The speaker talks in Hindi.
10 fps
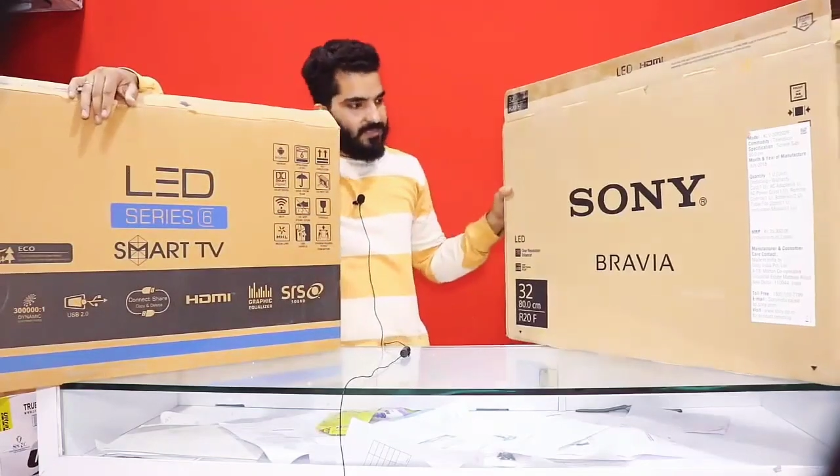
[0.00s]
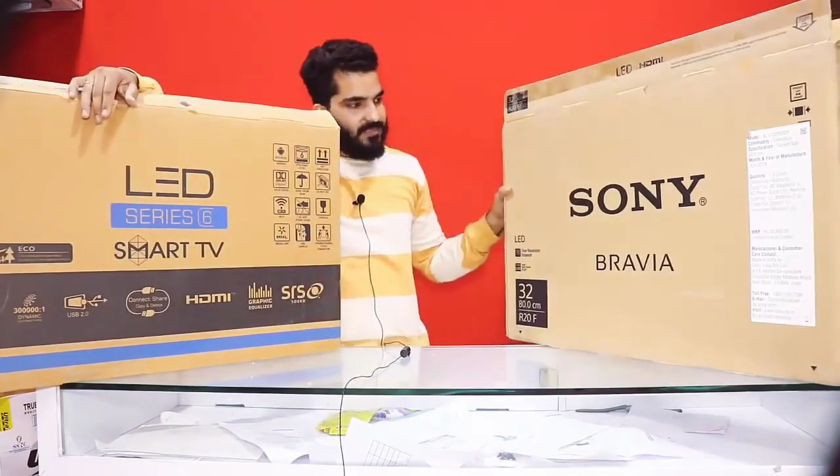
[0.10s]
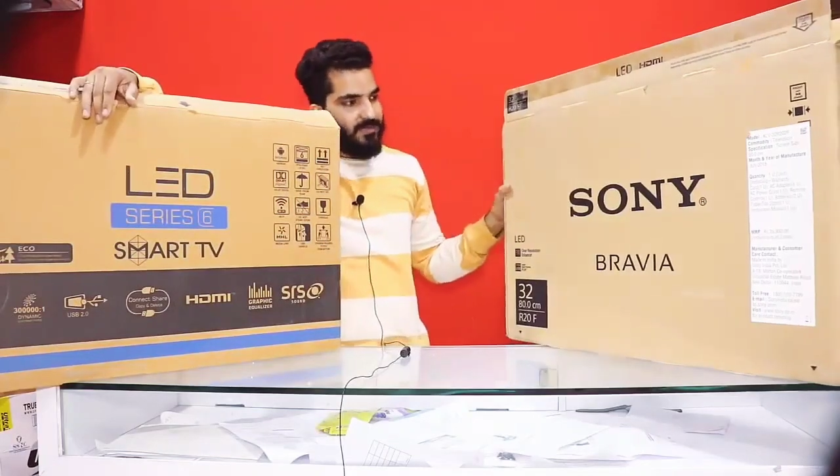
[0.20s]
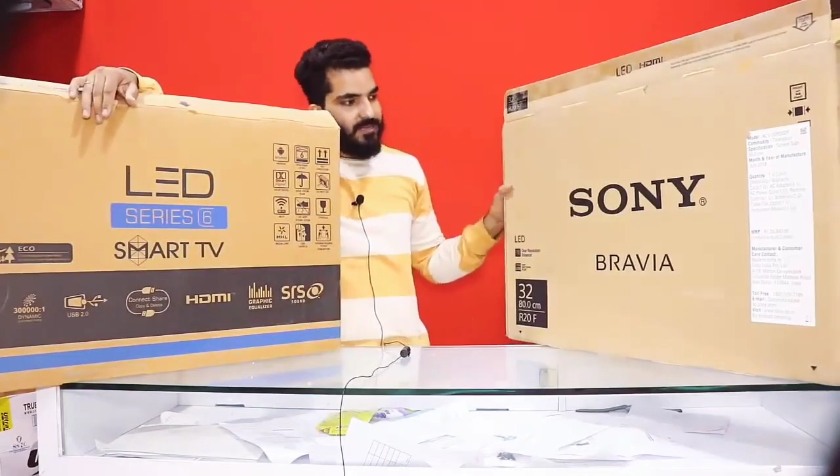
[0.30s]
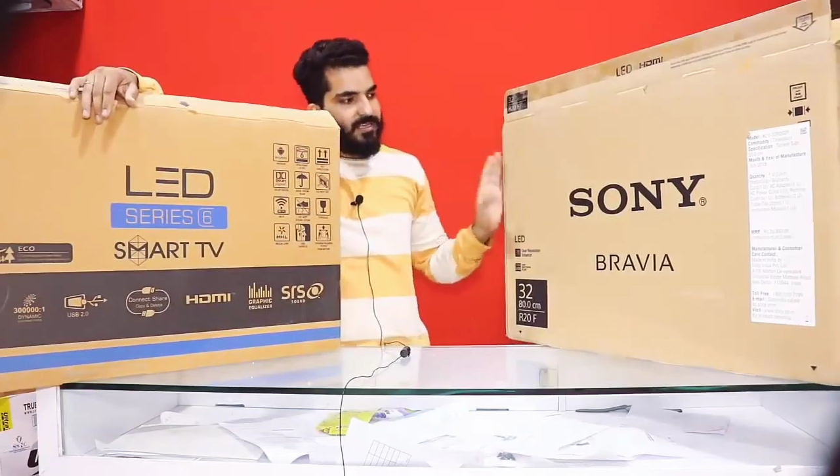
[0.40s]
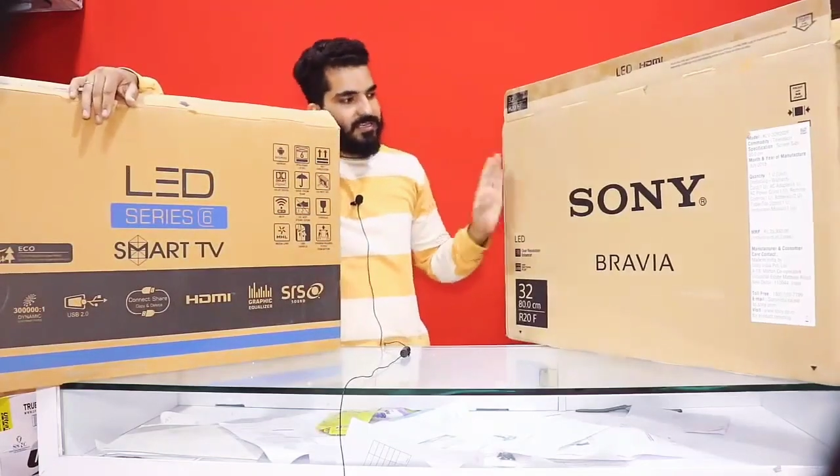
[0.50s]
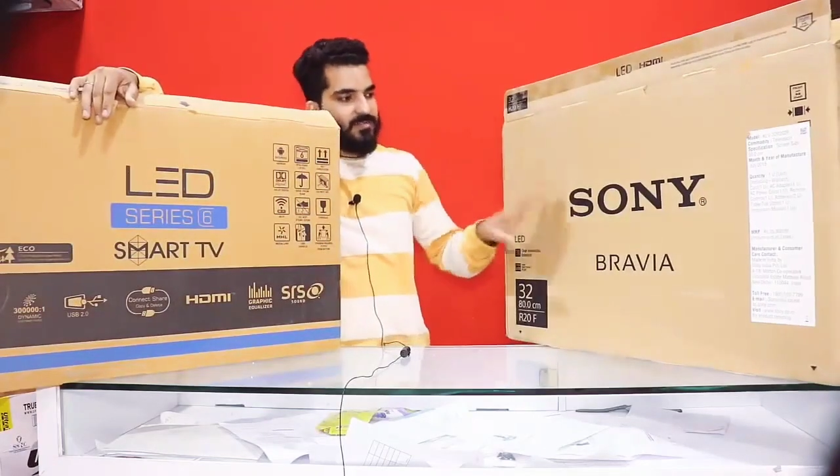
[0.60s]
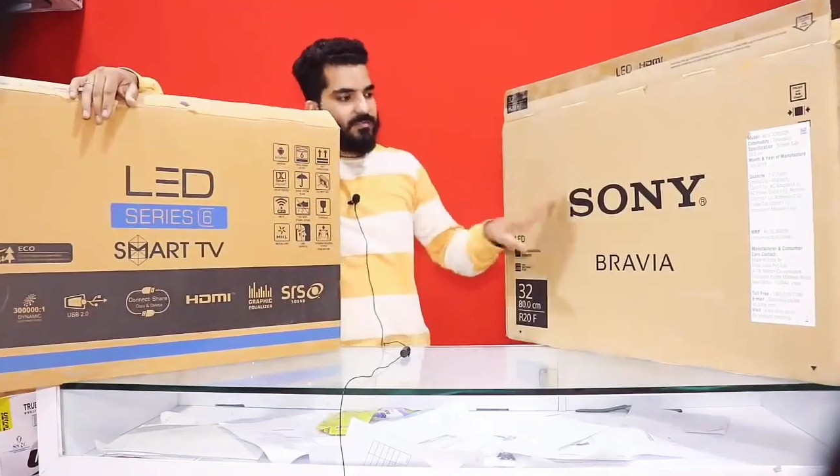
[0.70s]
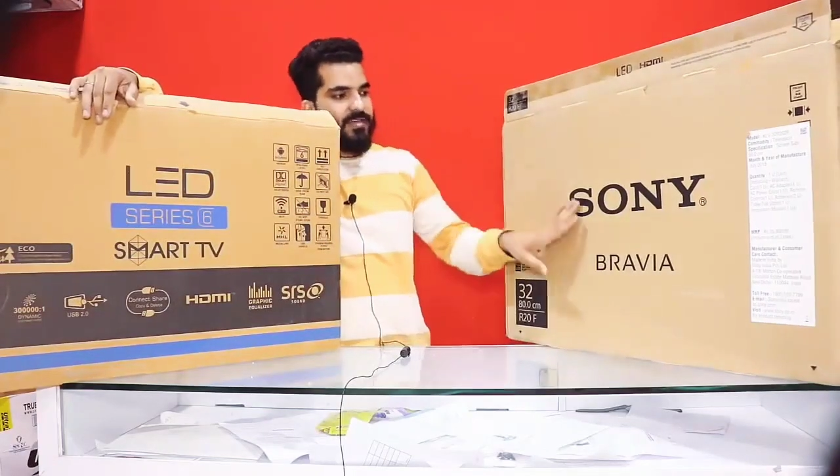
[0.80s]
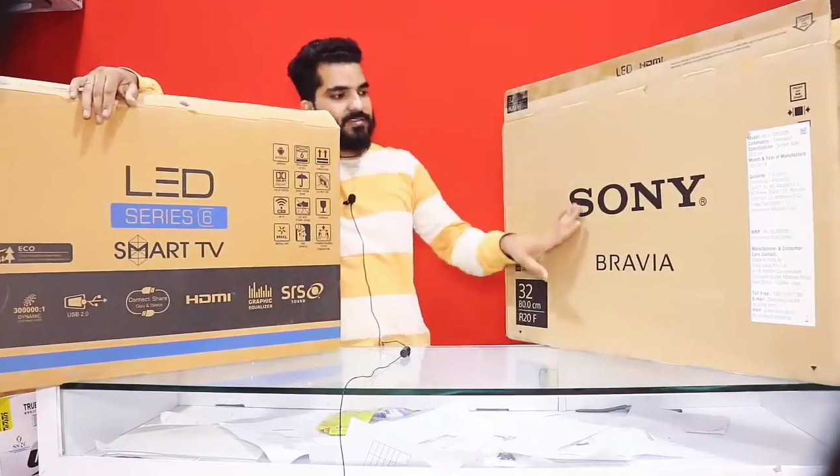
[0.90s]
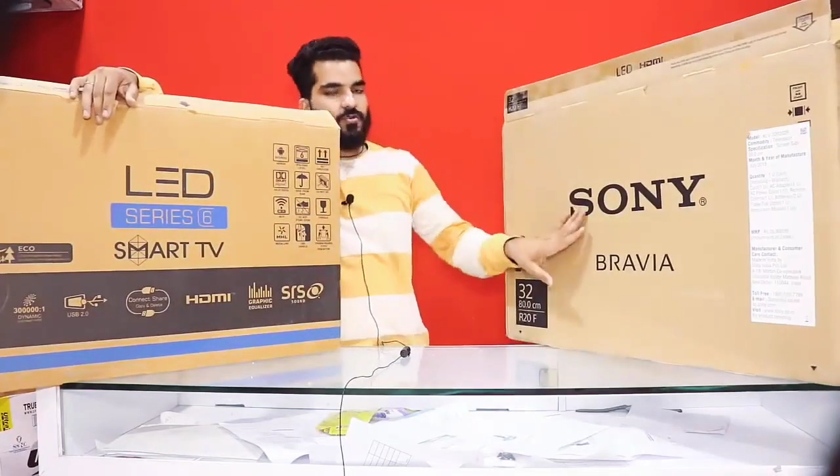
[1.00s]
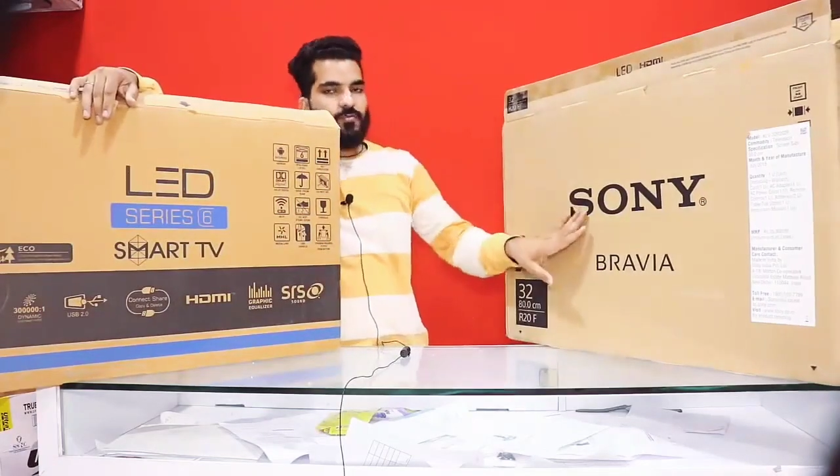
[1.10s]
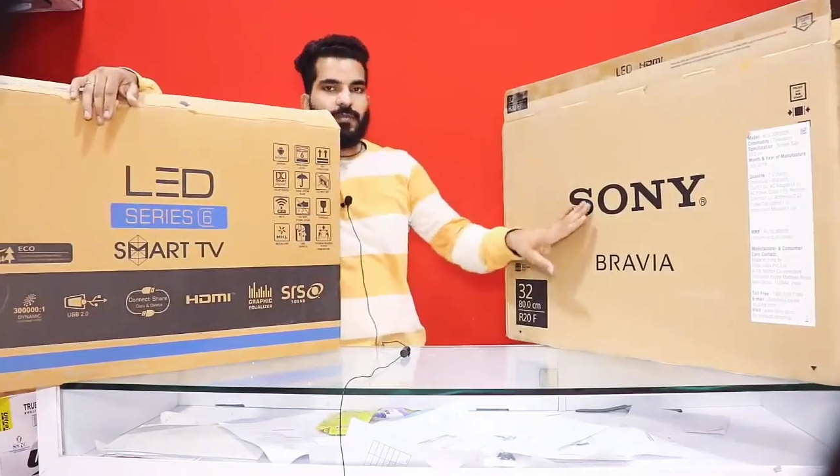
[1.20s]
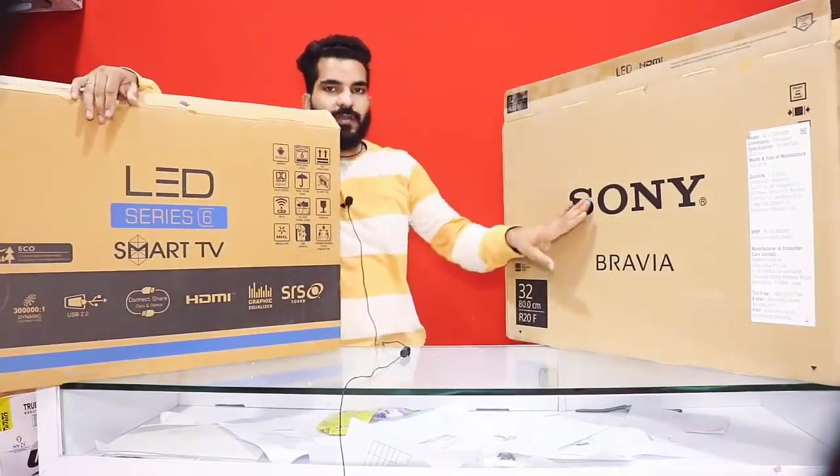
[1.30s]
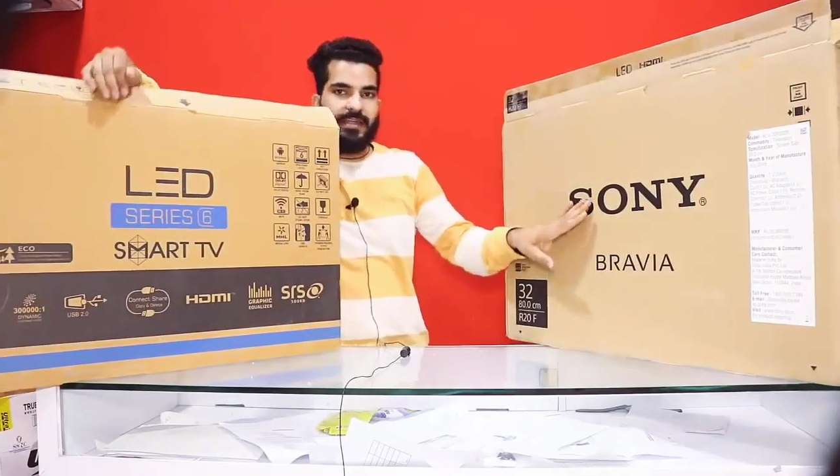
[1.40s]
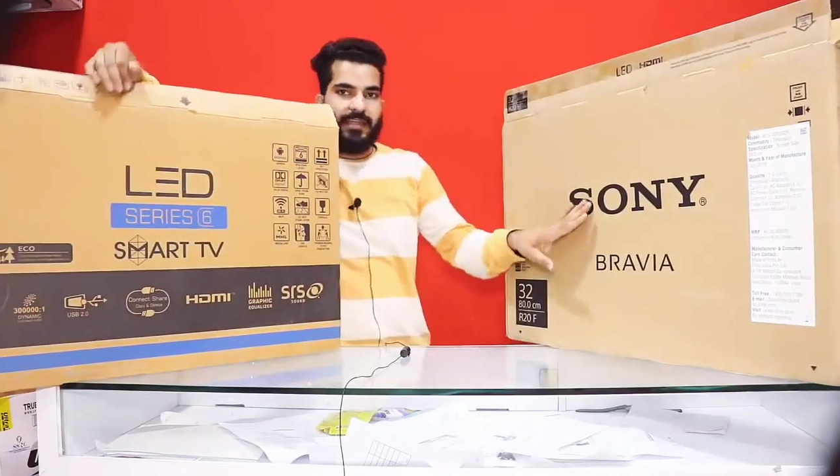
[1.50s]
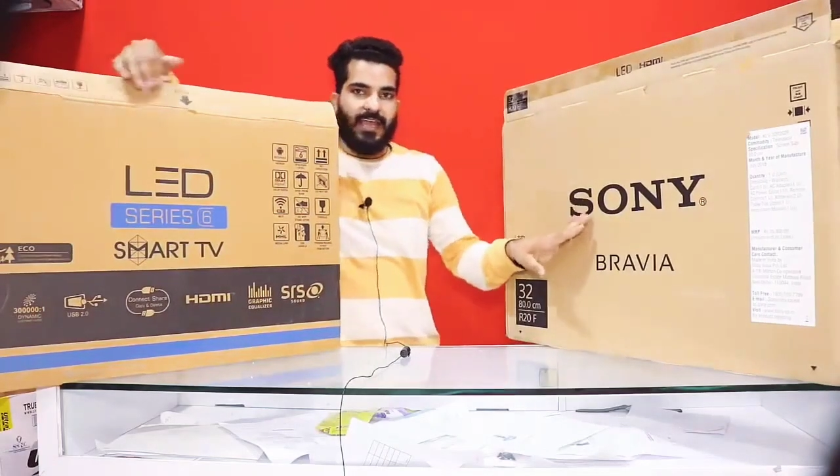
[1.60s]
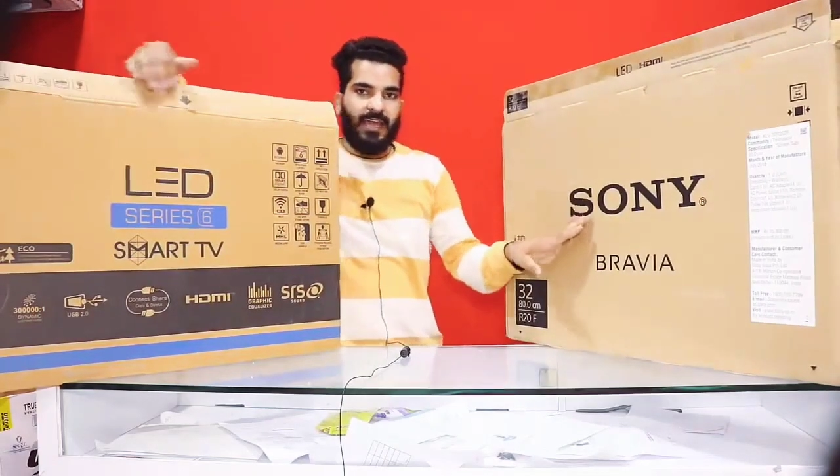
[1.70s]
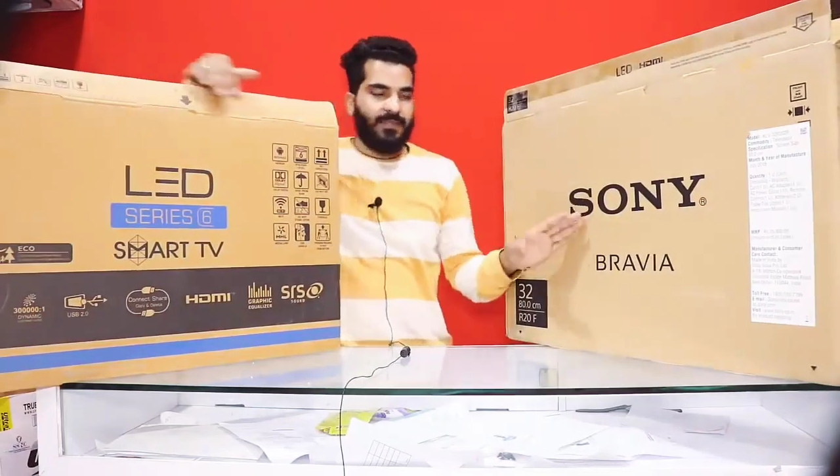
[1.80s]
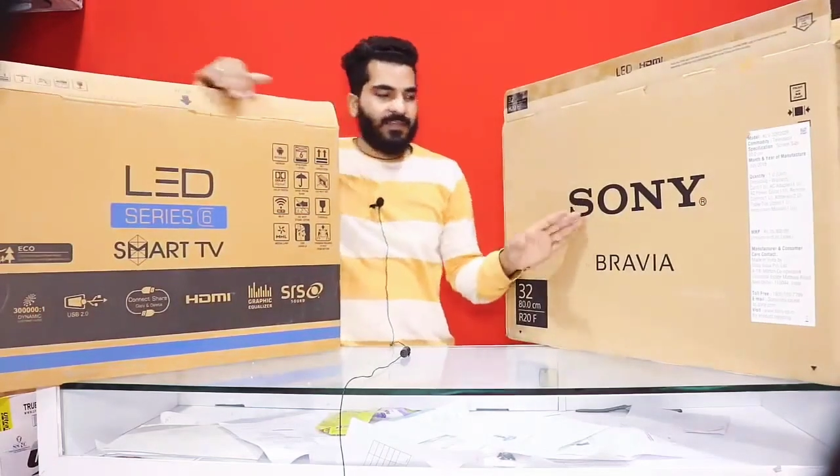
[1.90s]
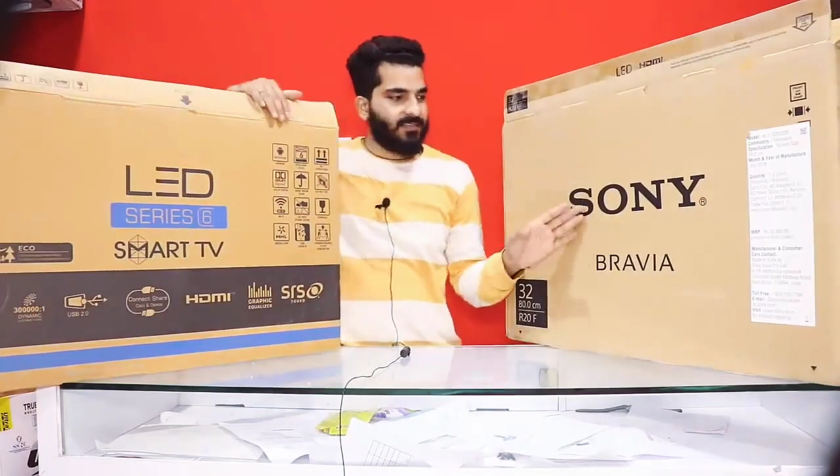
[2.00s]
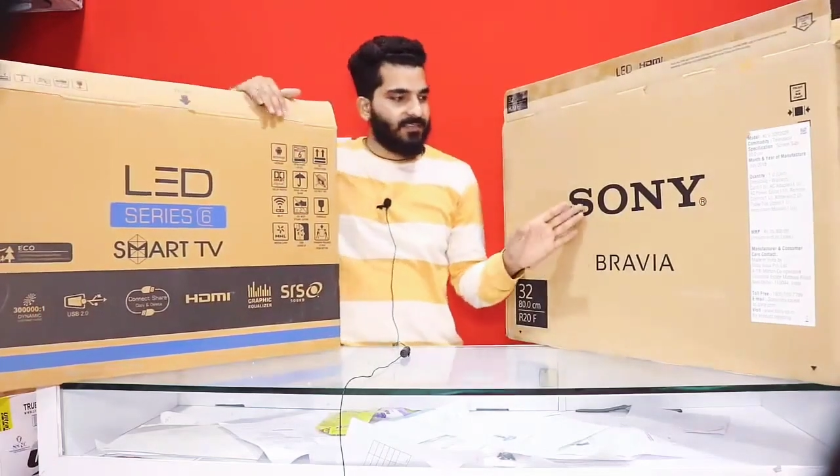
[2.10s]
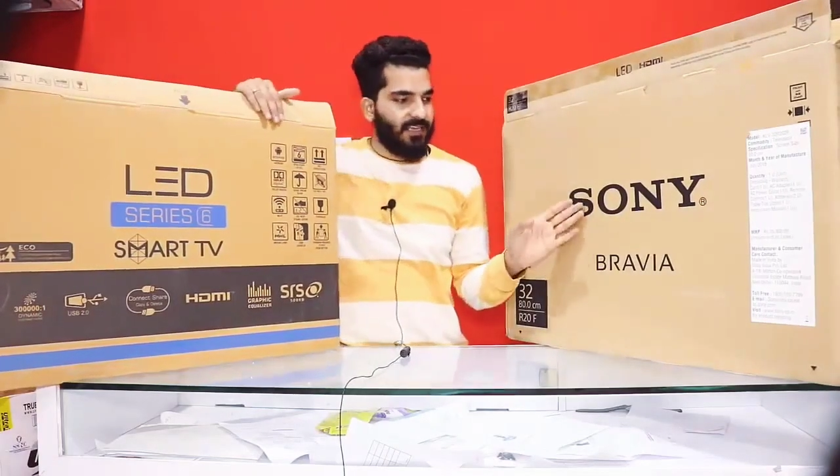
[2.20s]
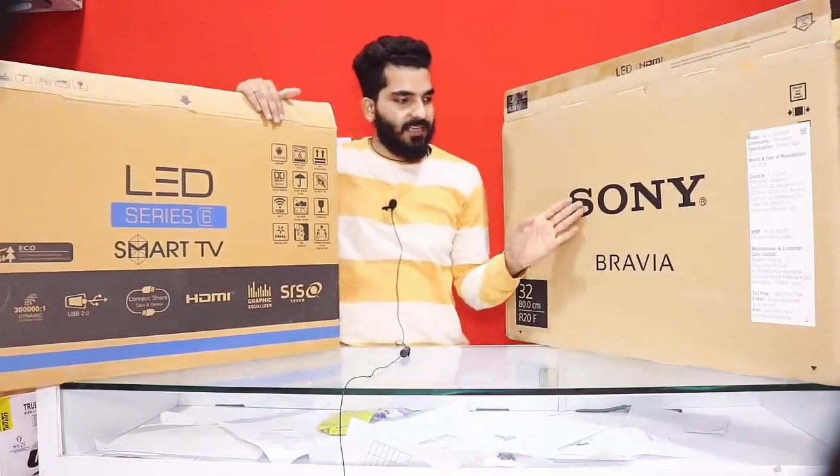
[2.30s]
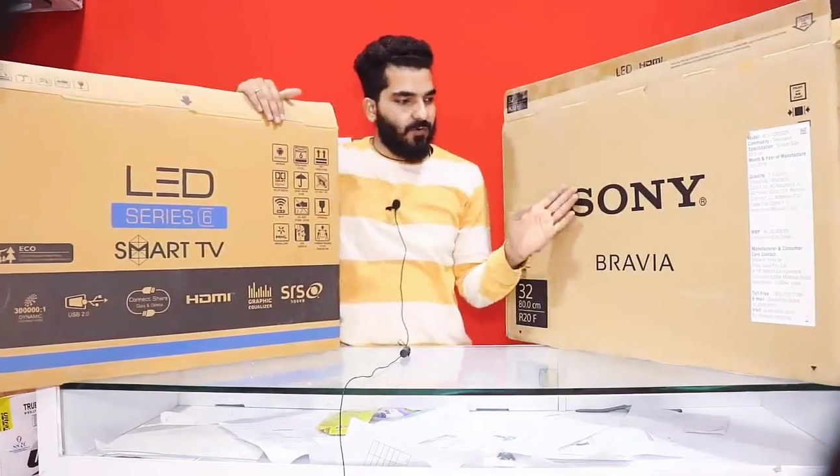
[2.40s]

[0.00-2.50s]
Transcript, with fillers: जबकि इसमें जो प्रिंट है आप देख सकते हैं